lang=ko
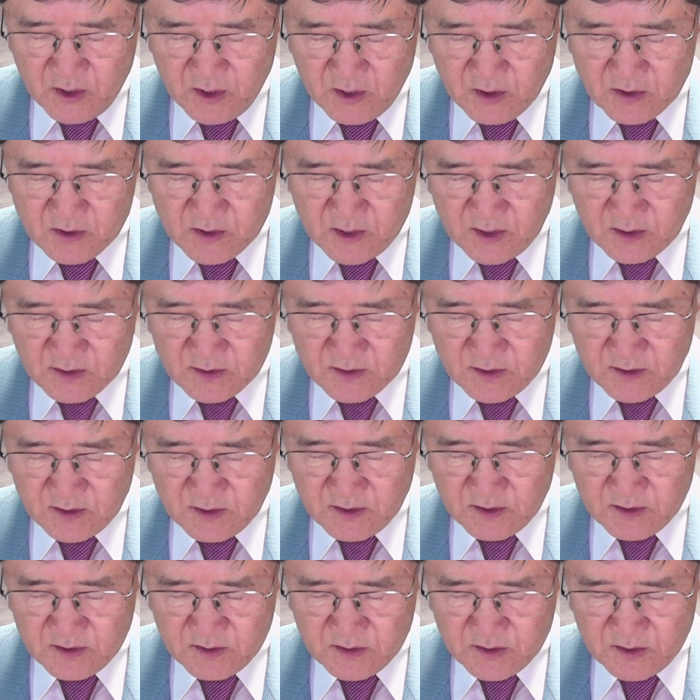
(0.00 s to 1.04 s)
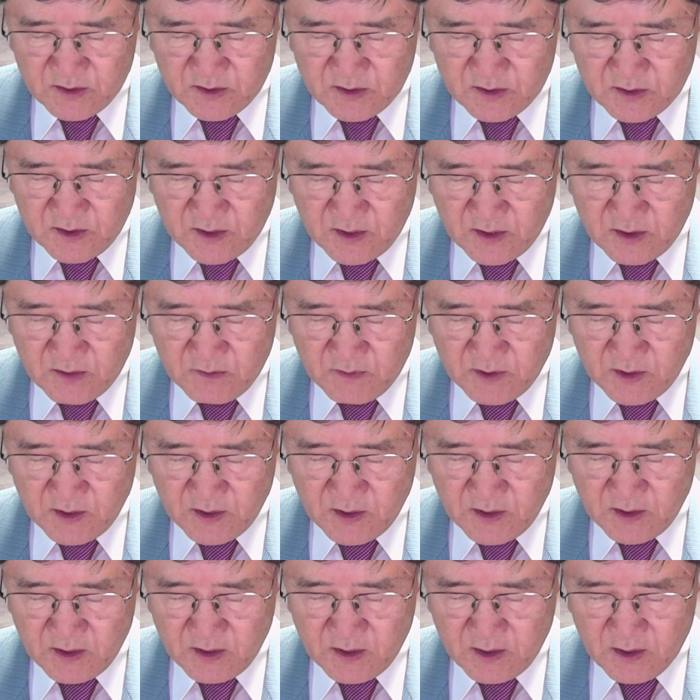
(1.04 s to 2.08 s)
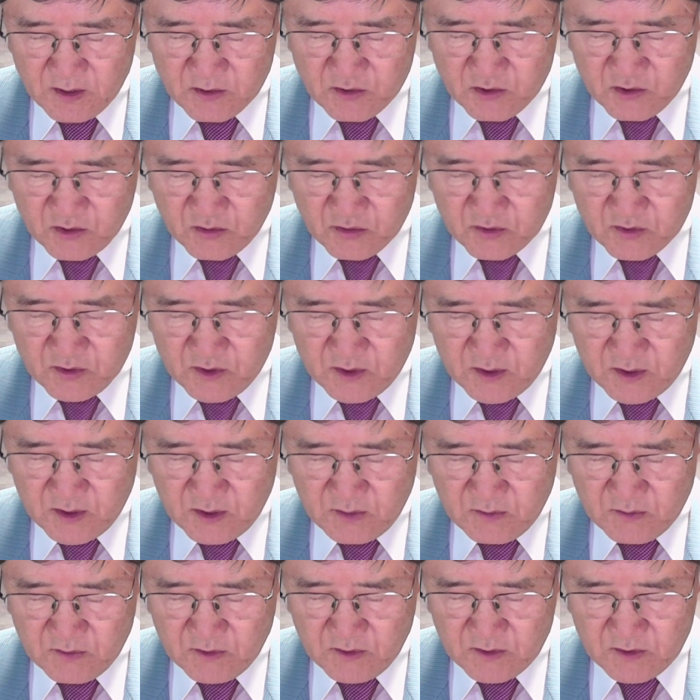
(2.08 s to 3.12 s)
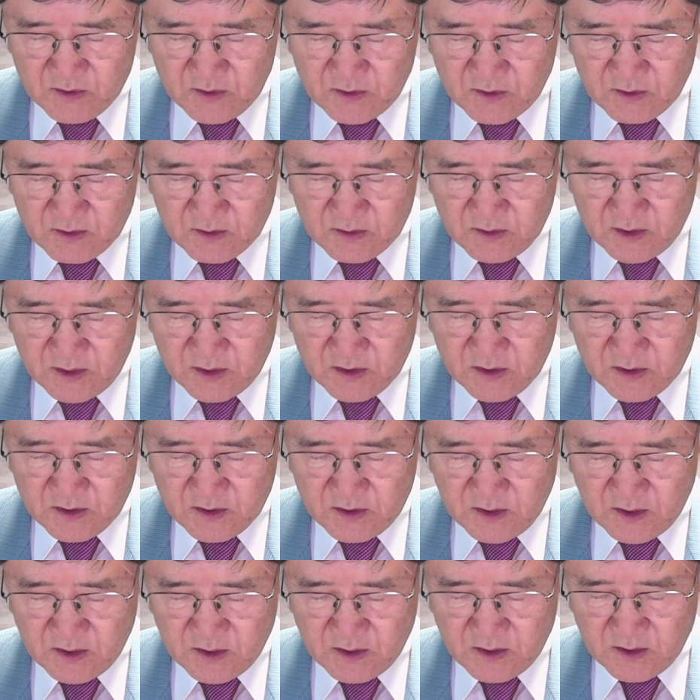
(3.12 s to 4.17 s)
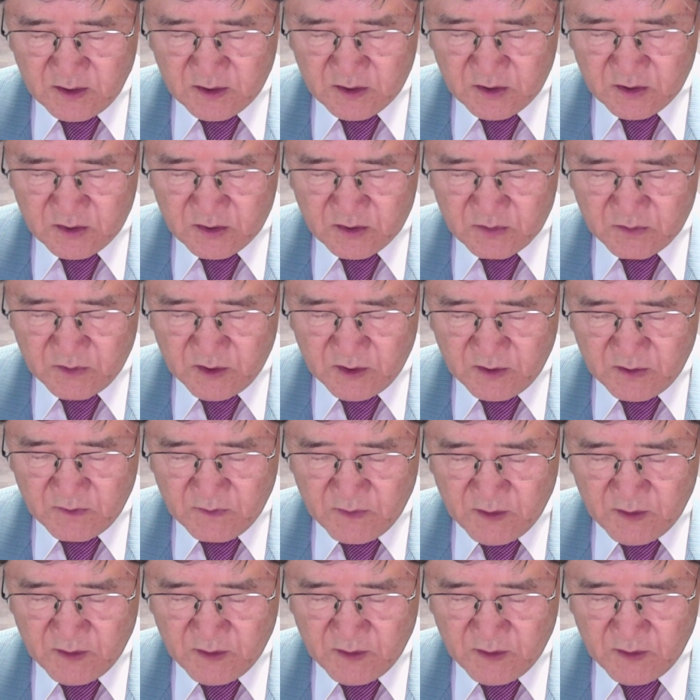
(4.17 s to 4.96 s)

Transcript: 장사된 지 사흘 만에 죽은 자 가운데서 다시 살아나셨으며